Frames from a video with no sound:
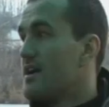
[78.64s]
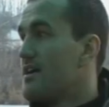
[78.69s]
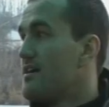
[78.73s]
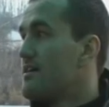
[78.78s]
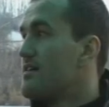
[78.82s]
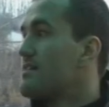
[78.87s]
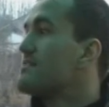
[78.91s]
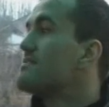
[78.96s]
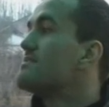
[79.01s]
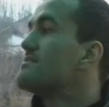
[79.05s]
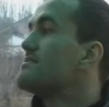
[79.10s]

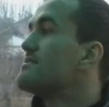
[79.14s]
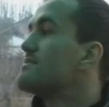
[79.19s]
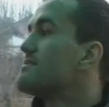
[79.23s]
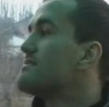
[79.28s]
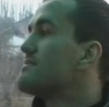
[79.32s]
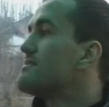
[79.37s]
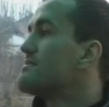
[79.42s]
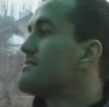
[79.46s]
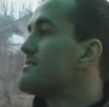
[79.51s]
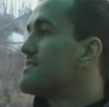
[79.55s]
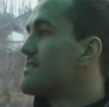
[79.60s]
Я
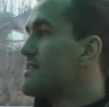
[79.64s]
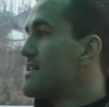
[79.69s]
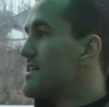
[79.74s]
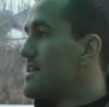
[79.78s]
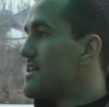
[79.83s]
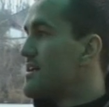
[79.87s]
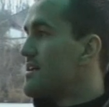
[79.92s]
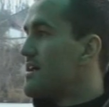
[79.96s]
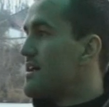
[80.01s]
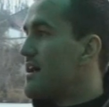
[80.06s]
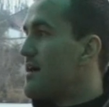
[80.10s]

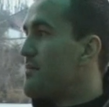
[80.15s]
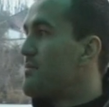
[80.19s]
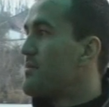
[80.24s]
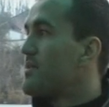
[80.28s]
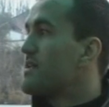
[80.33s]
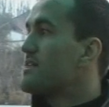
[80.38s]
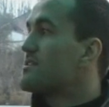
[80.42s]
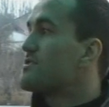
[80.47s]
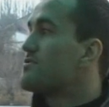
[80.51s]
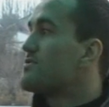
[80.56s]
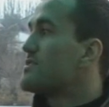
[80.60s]

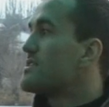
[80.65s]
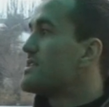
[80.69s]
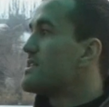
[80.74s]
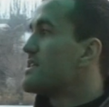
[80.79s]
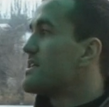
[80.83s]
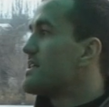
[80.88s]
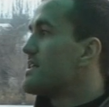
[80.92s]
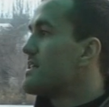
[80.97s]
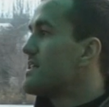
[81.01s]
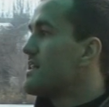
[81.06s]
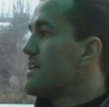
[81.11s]
оплыл с той
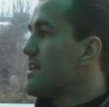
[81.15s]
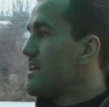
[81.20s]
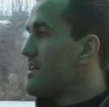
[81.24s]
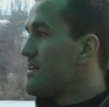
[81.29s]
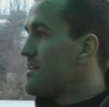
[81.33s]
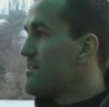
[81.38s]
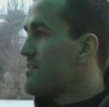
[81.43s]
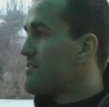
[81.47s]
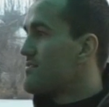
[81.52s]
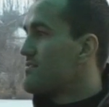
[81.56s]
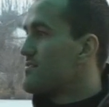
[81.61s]
стороны,
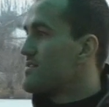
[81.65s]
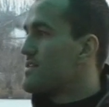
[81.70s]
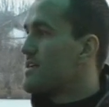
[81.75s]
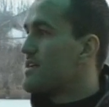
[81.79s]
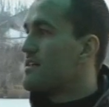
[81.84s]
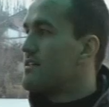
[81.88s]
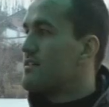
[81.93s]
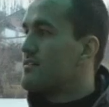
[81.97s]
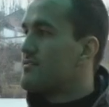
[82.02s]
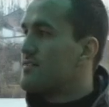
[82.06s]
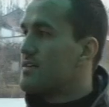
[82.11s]

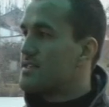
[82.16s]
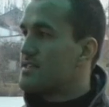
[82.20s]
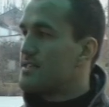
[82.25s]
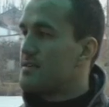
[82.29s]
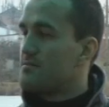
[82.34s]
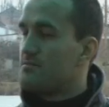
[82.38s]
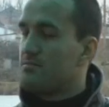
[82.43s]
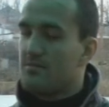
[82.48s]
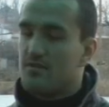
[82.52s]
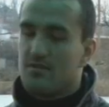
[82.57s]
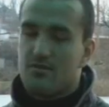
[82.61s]
взял, у нас
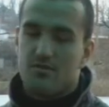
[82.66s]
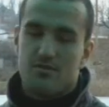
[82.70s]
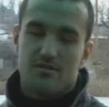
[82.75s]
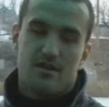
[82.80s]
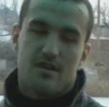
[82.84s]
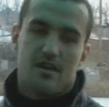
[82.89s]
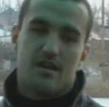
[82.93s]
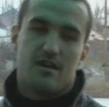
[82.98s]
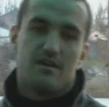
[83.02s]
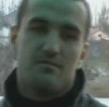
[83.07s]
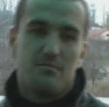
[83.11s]
там
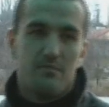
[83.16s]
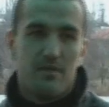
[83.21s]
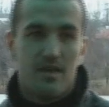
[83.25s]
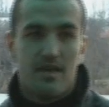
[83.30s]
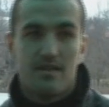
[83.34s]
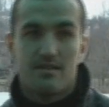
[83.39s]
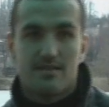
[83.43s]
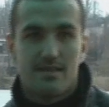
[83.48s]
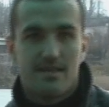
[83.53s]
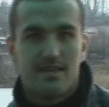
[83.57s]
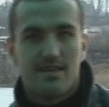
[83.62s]
лодка
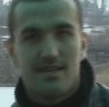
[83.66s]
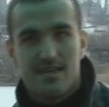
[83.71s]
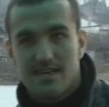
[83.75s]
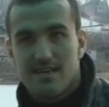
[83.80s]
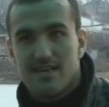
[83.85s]
имеется,